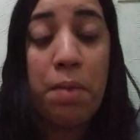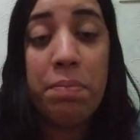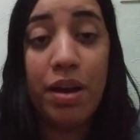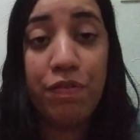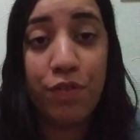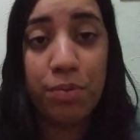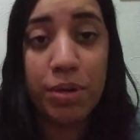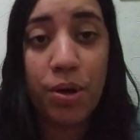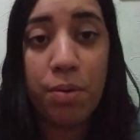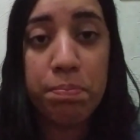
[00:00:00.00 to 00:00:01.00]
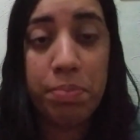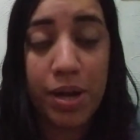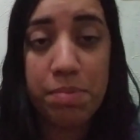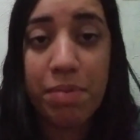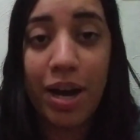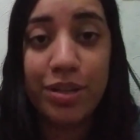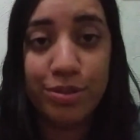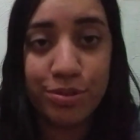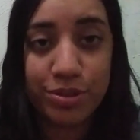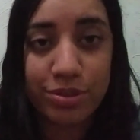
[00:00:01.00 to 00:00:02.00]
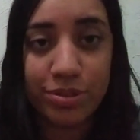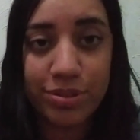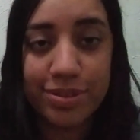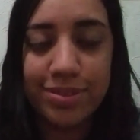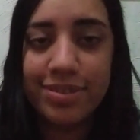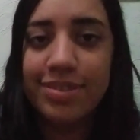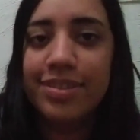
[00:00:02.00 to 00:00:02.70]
Perfume com P maiúsculo.